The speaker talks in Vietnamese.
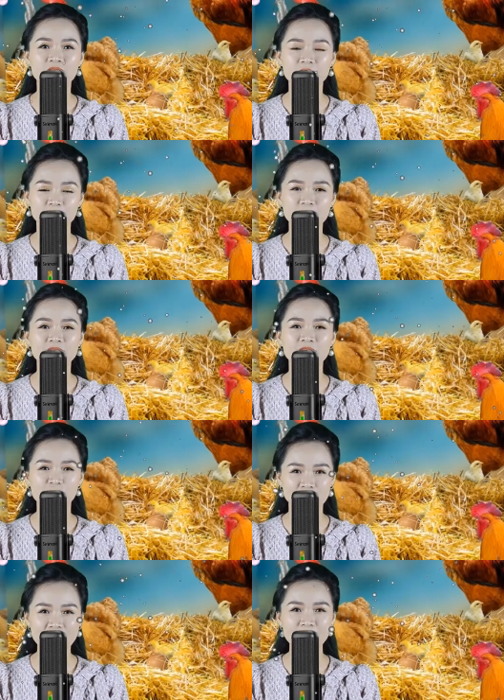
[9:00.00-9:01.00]
đem bùa
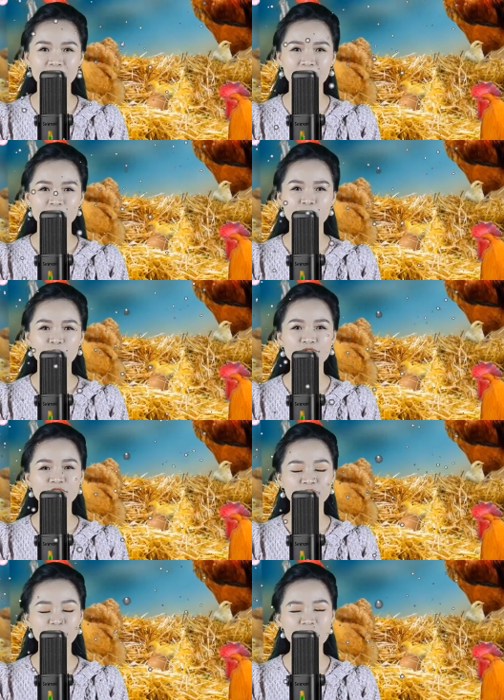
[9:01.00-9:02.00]
vào nhà bếp đốt
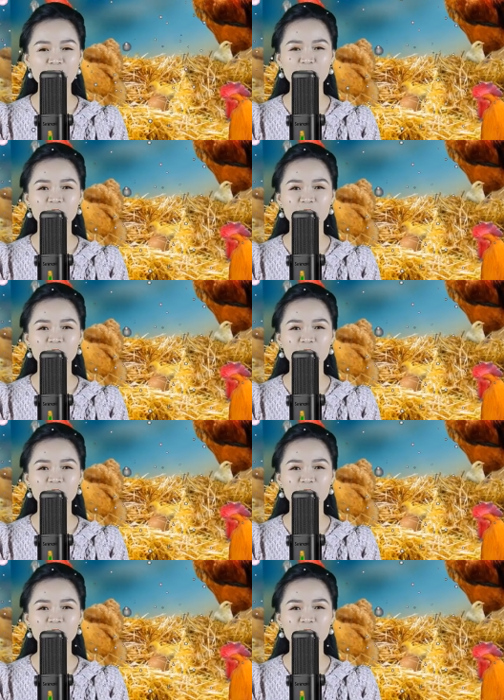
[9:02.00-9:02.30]
là được.